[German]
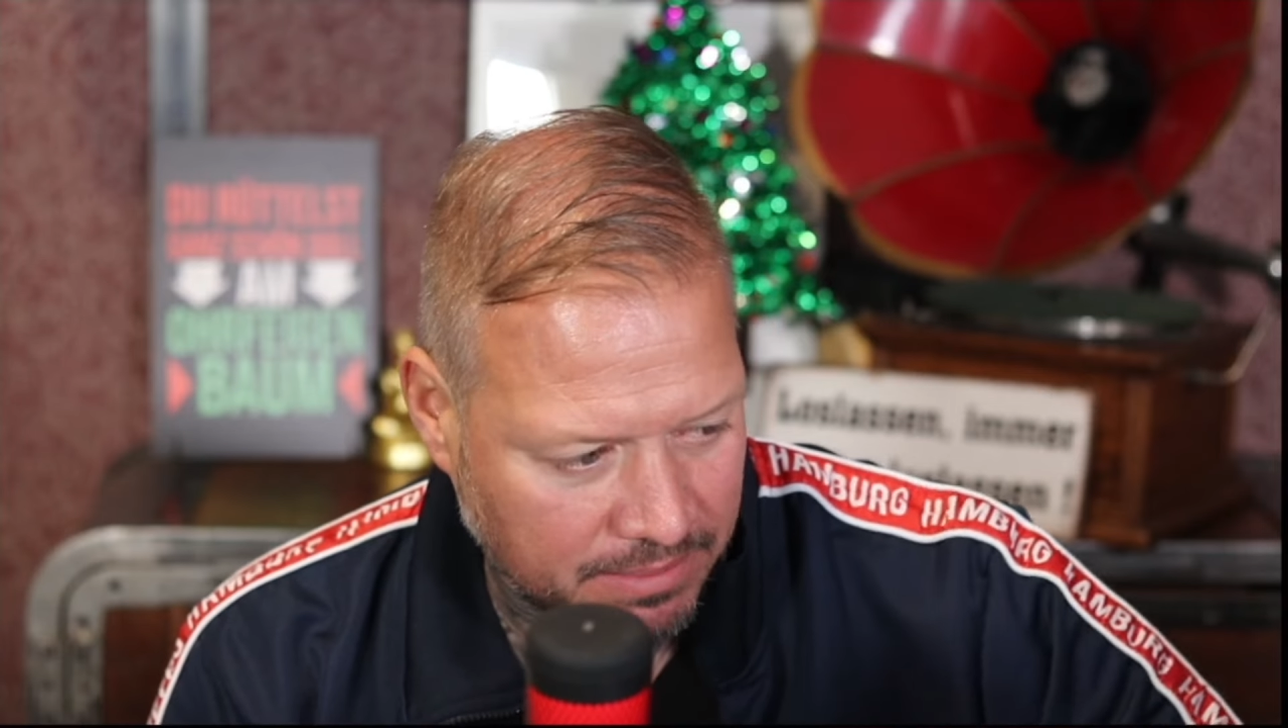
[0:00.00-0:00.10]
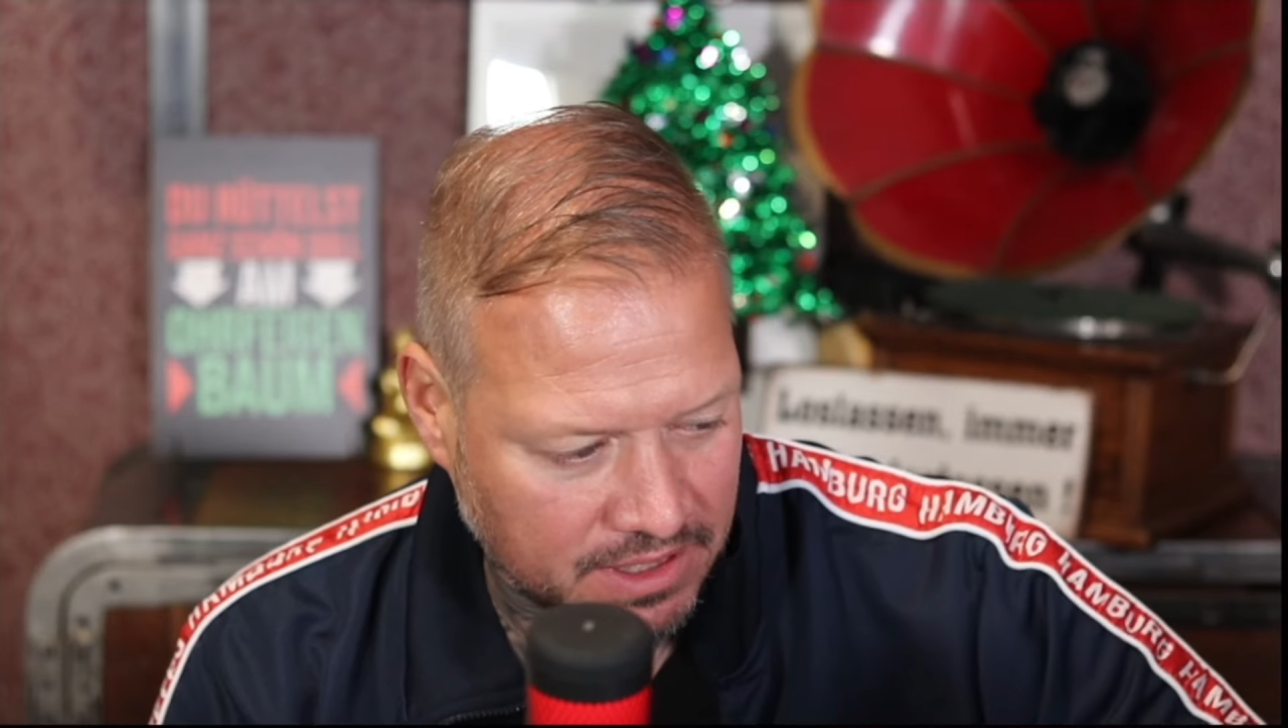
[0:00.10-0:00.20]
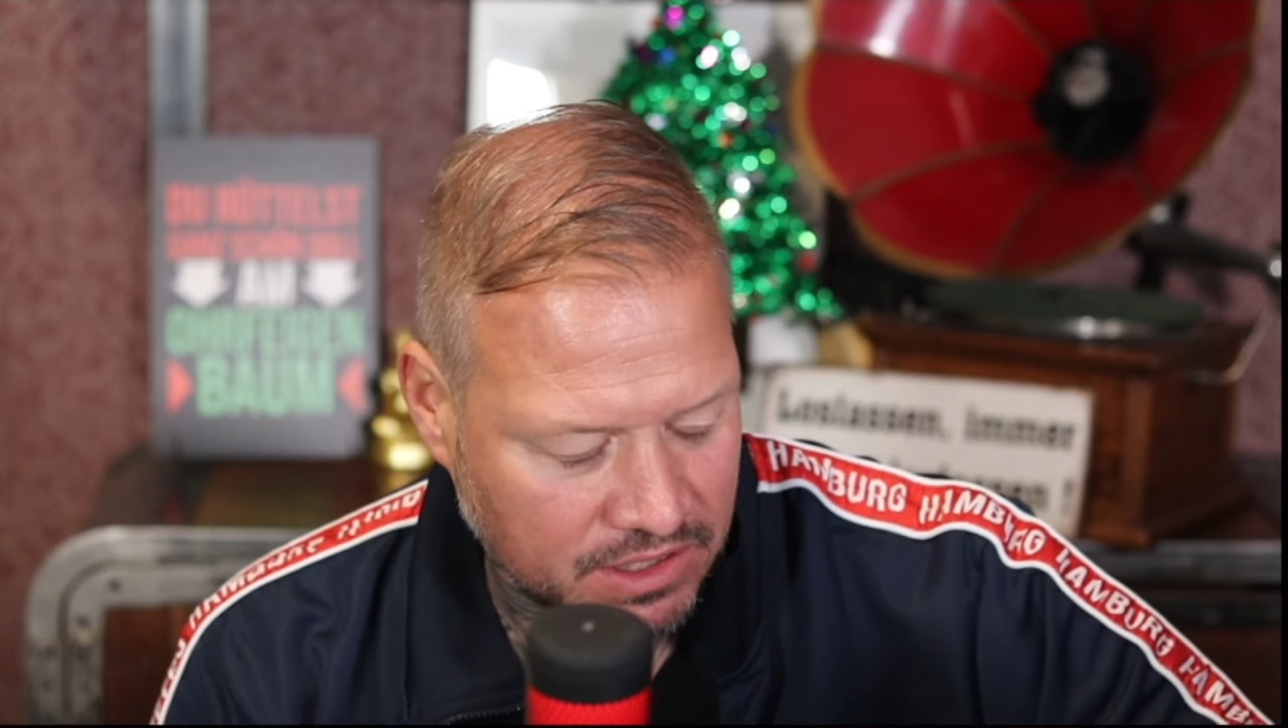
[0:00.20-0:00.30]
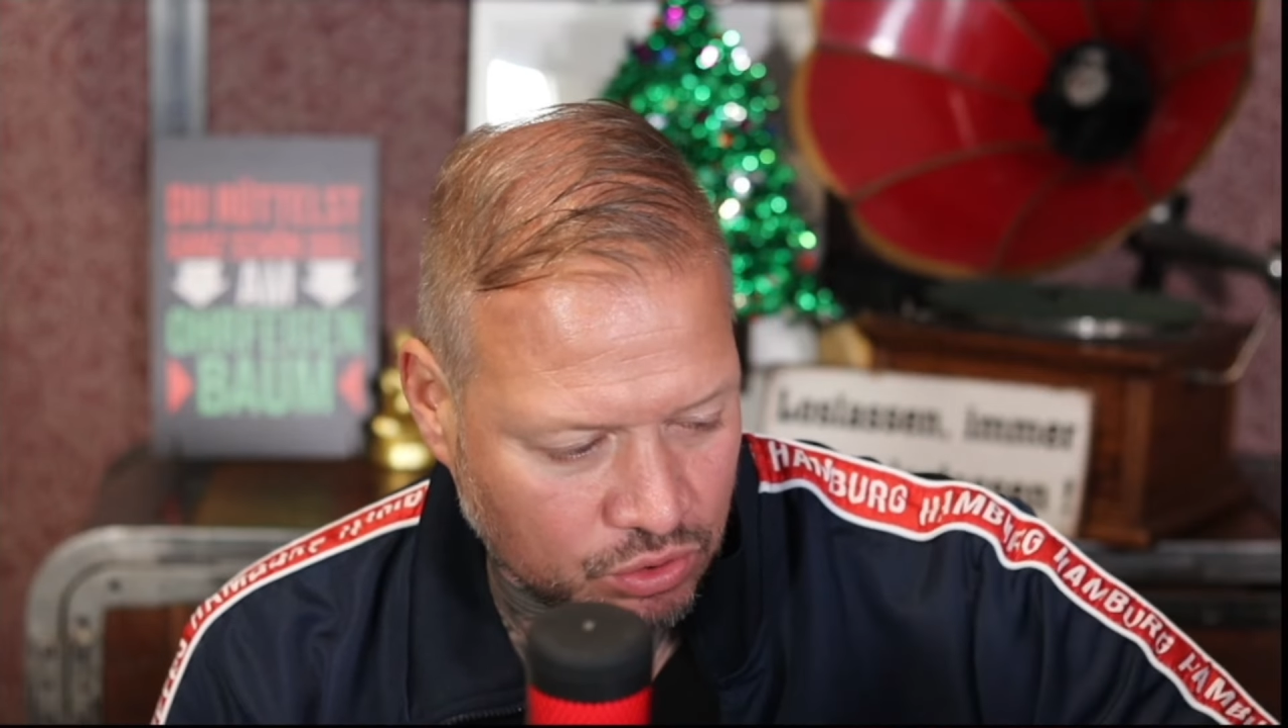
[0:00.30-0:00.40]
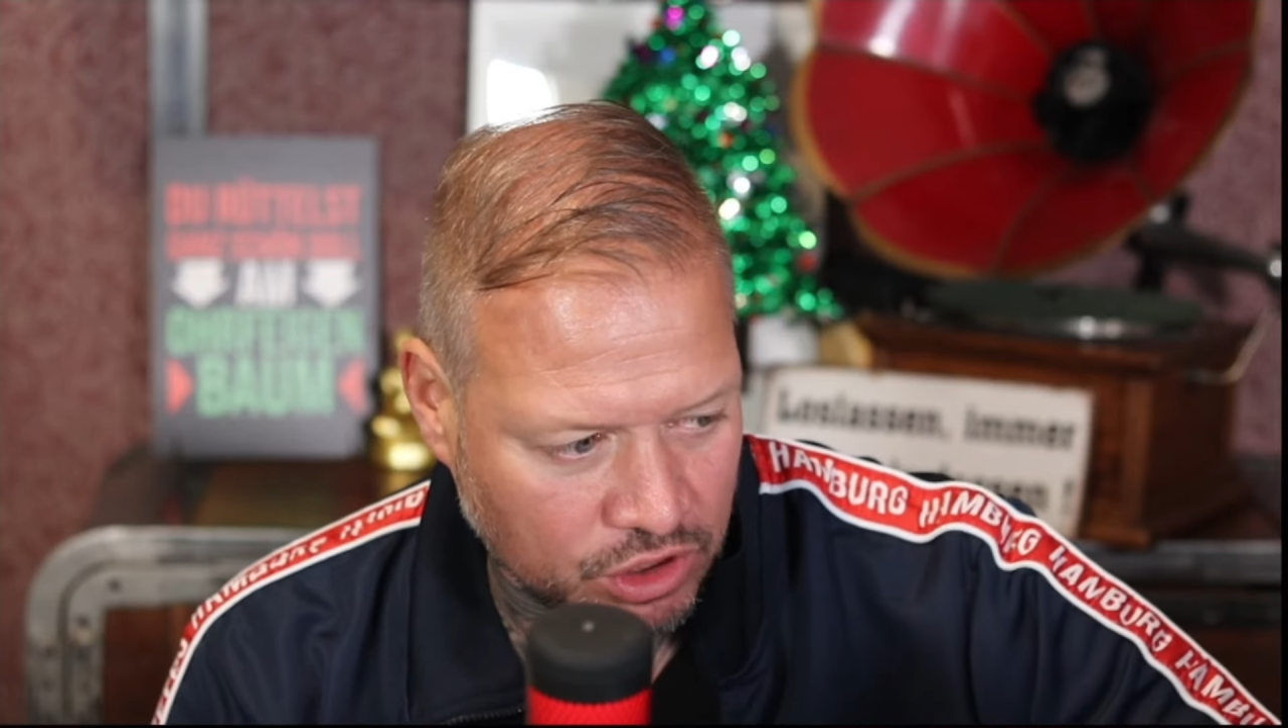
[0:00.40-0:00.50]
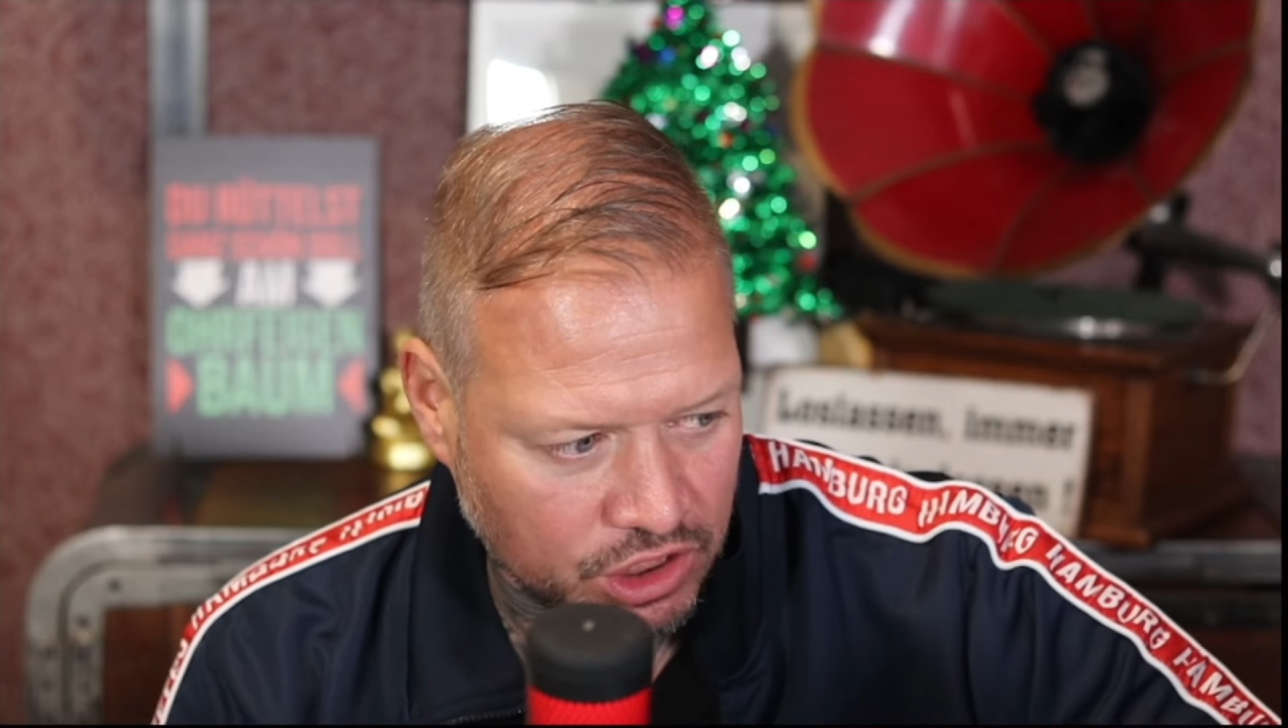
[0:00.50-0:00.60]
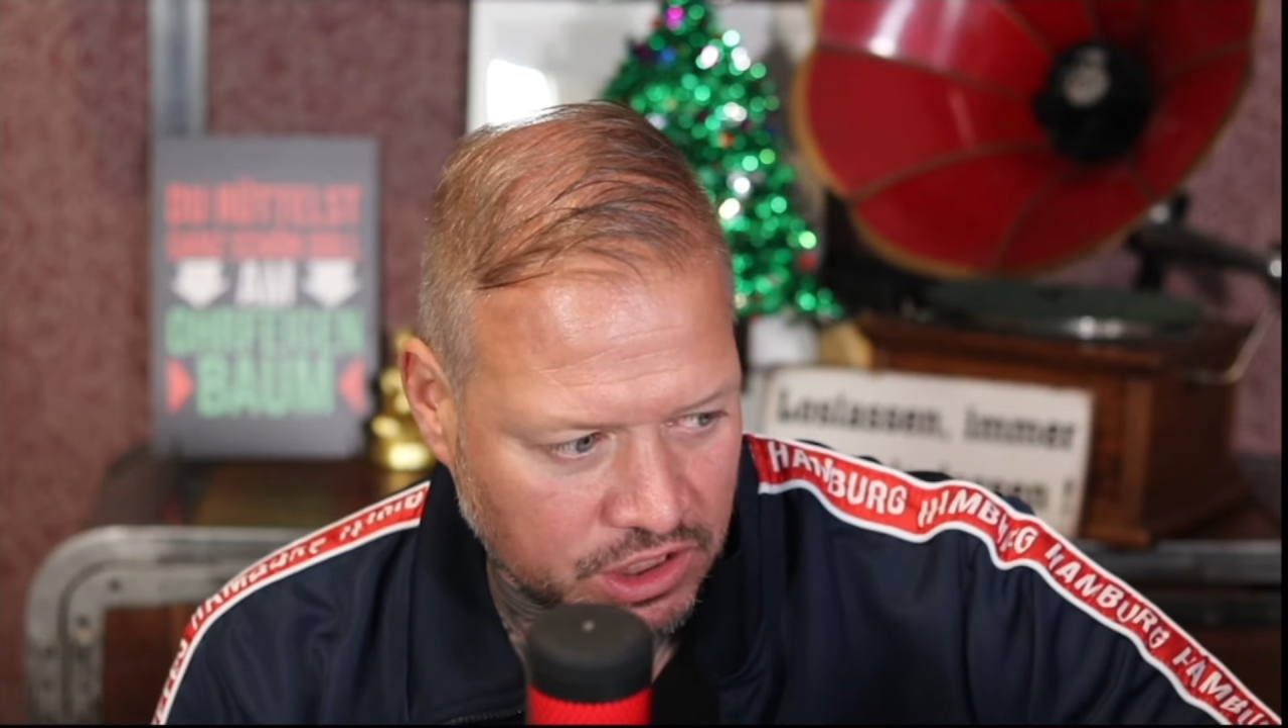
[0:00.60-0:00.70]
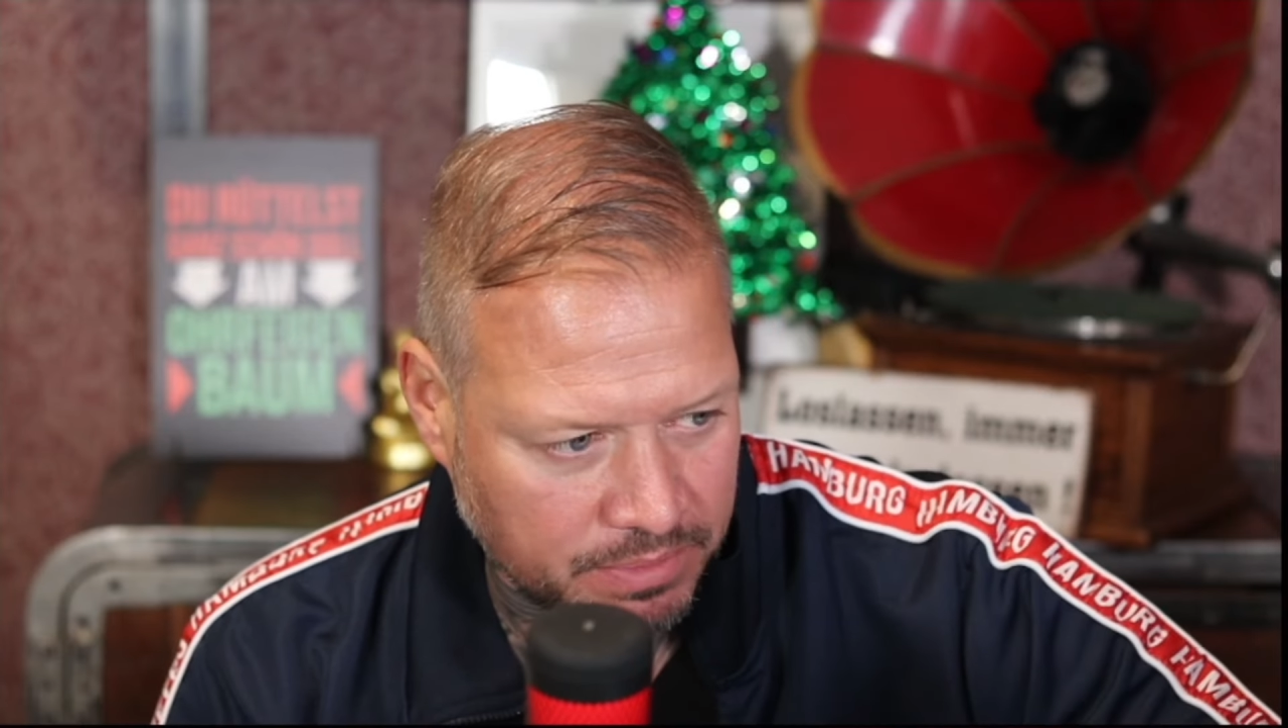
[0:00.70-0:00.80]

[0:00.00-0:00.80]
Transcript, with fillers: Mal zugeschickt